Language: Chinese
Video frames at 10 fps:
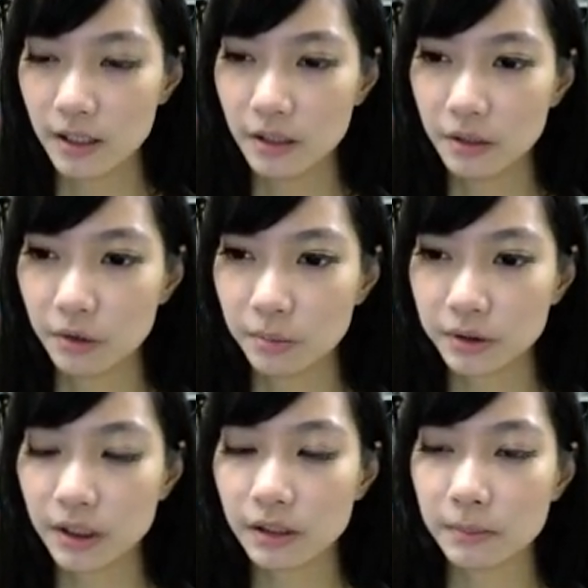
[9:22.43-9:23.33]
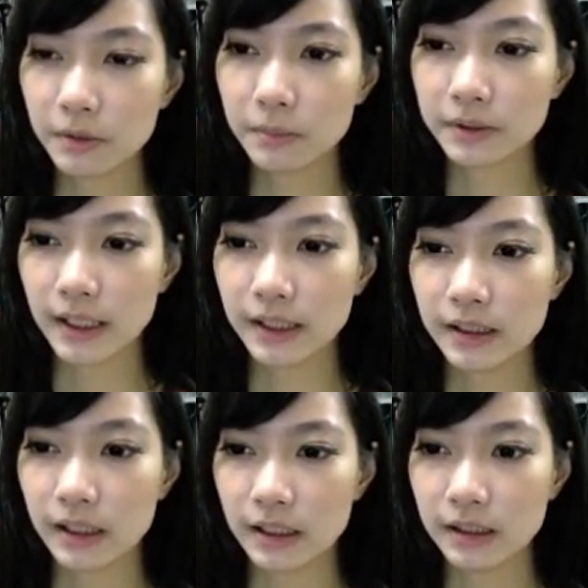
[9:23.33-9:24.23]
我不知道你们有没有在一起
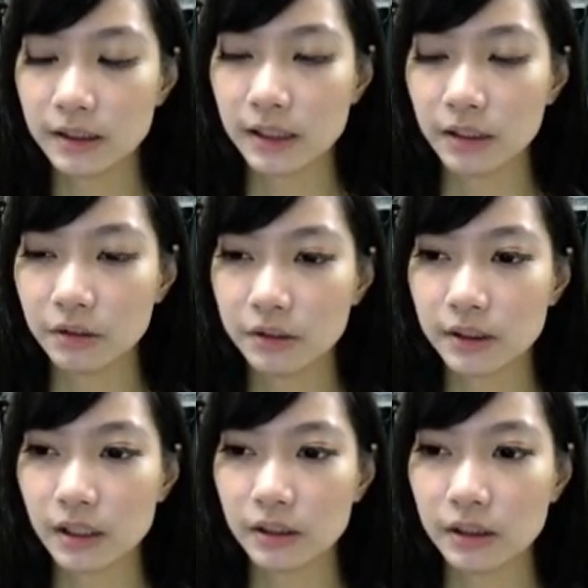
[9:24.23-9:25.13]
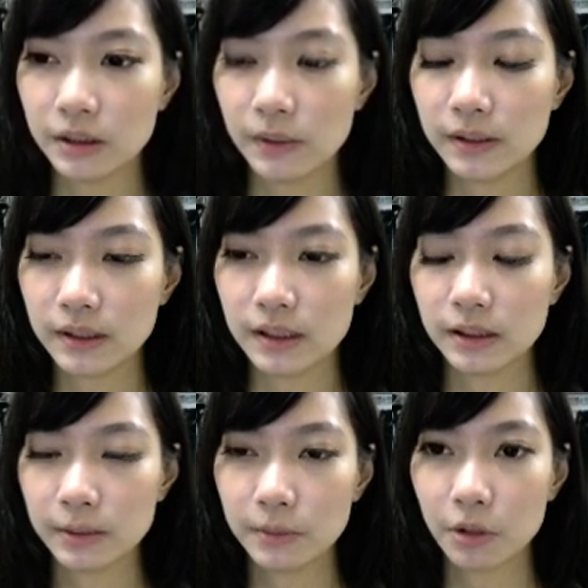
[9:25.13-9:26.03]
啊？可是既然你都知道喜欢这个人
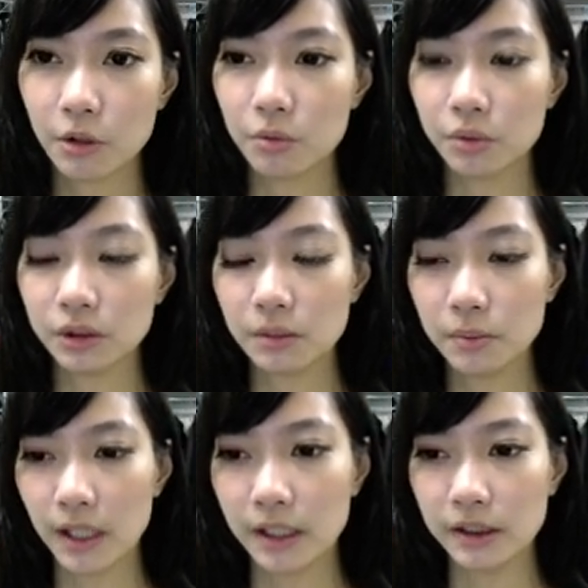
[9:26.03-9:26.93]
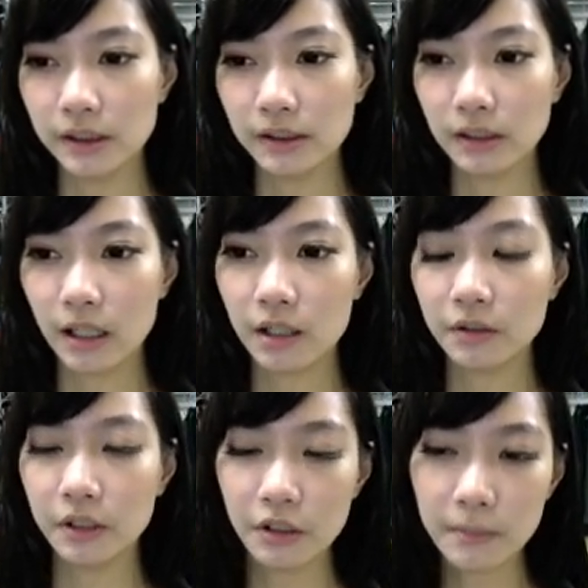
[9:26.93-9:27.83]
这么痛苦、这么不开心，然后
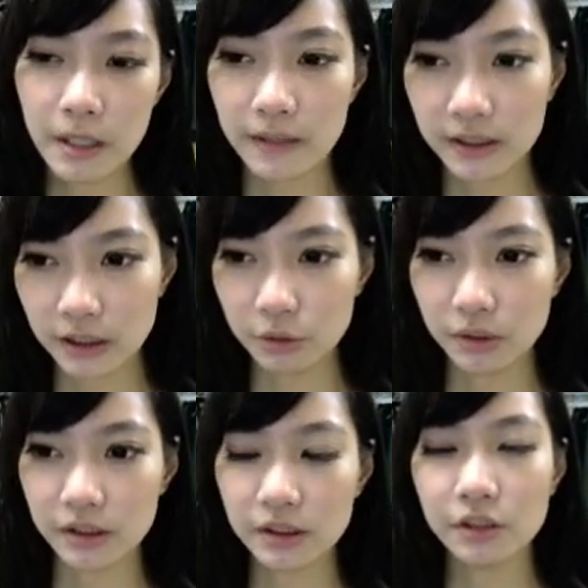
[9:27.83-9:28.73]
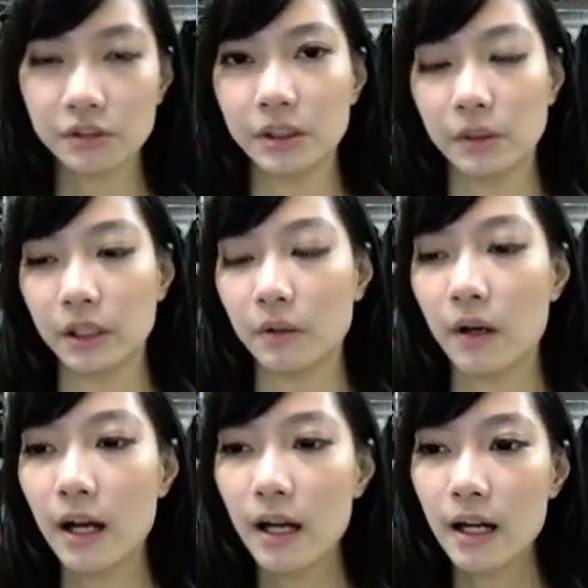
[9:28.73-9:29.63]
你又没办法解决，可是你又喜欢的
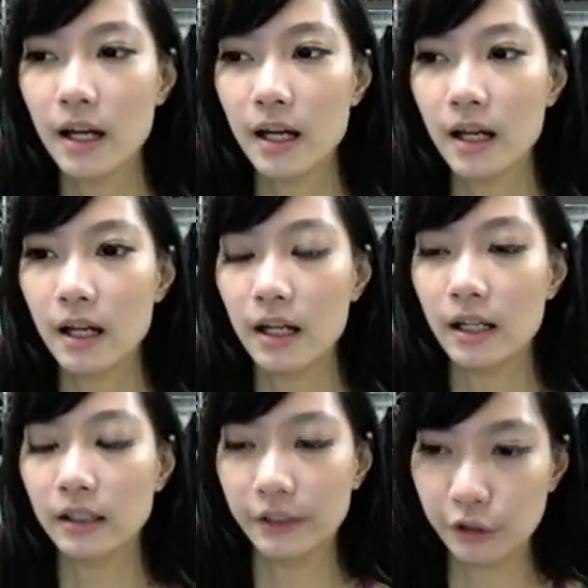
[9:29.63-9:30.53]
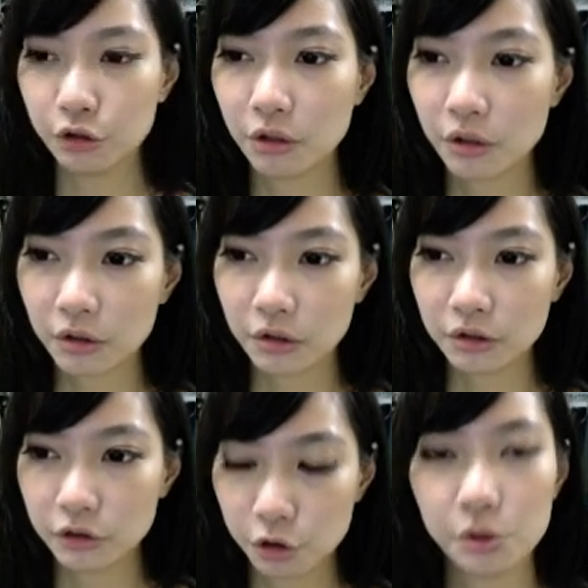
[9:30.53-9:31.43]
话，你就
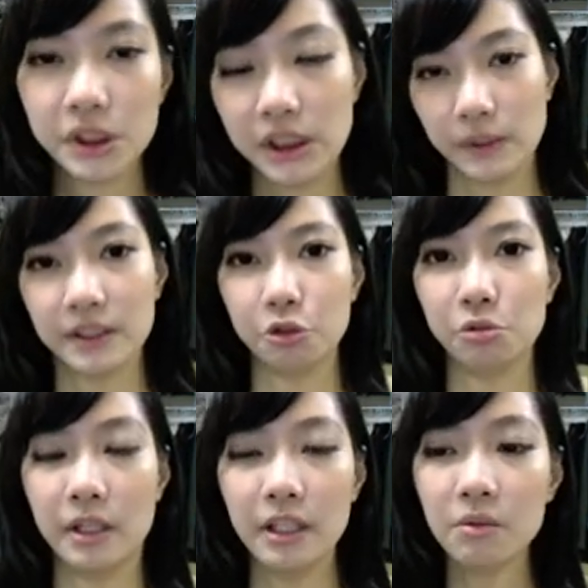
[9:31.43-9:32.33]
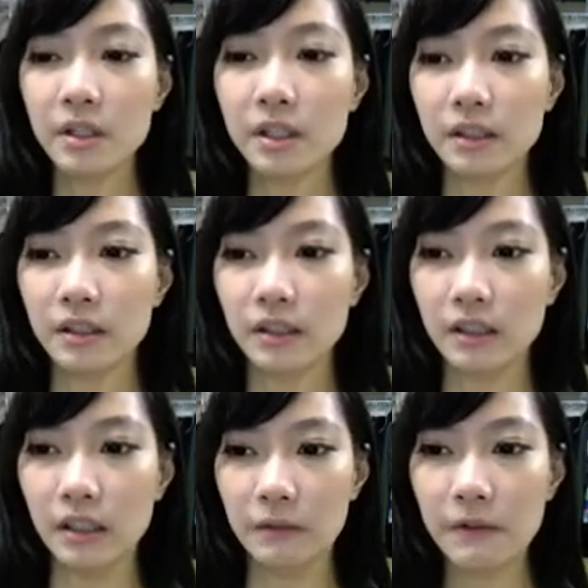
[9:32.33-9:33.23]
继续喜欢下去吧，因为。
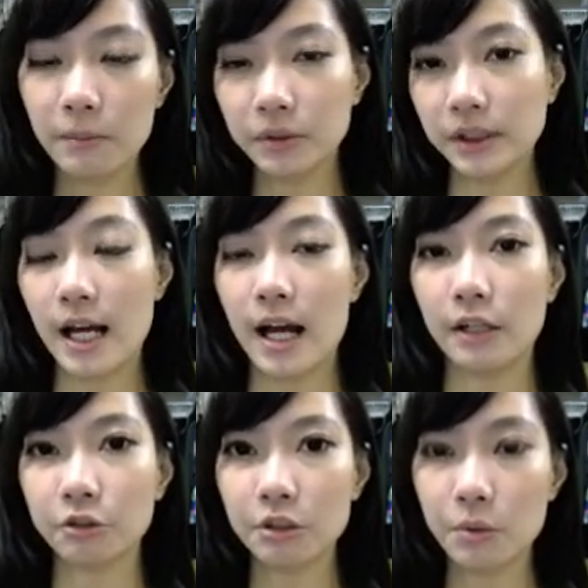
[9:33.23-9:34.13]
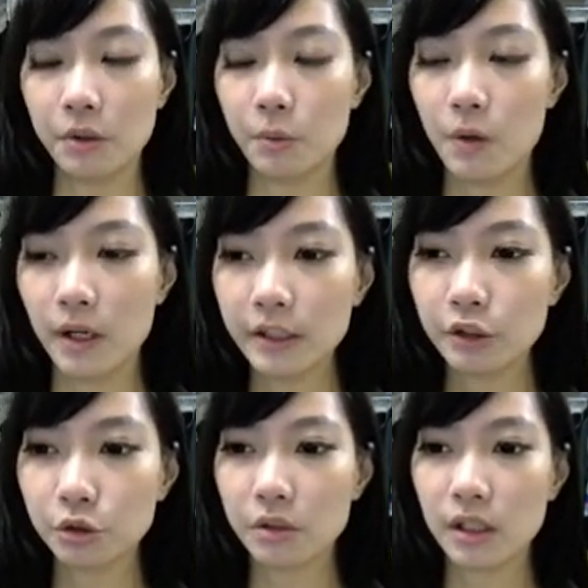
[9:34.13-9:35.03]
你放不下，所以我我跟你
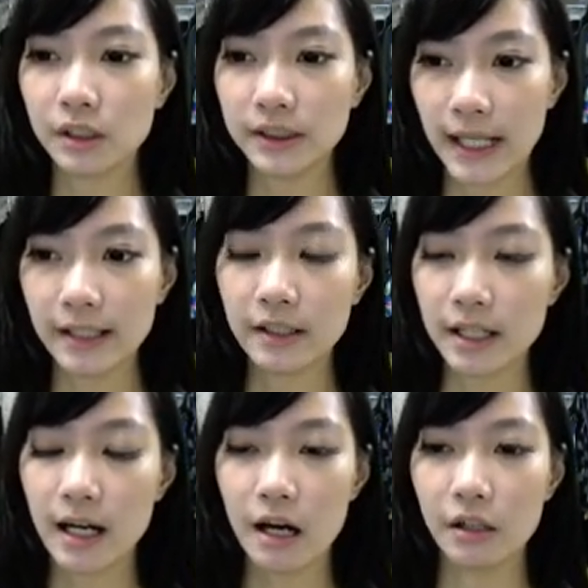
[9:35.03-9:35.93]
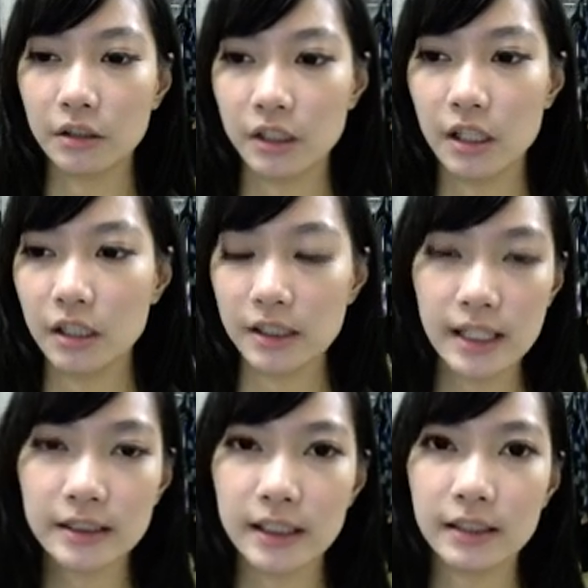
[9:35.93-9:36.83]
说下一个更好，呃，怎
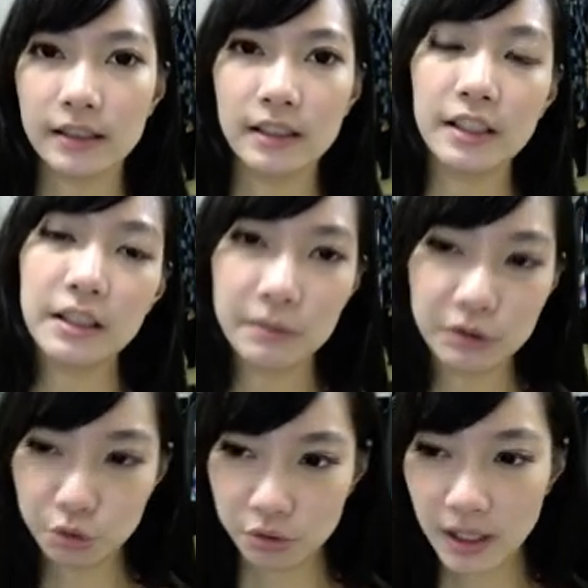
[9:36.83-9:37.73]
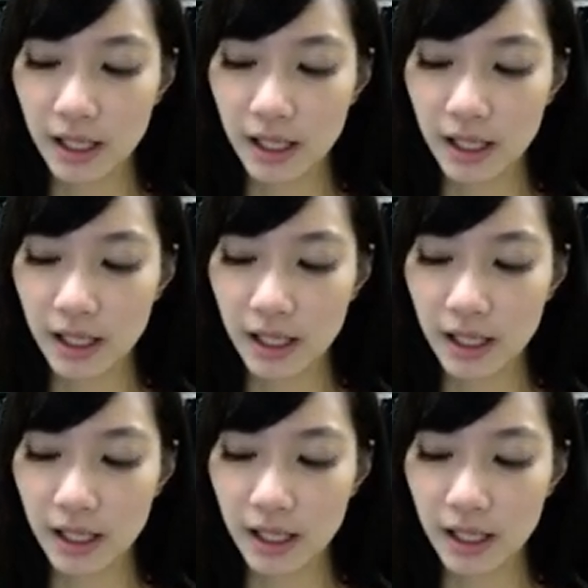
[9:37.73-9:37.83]
样怎样的你也听不进去啊，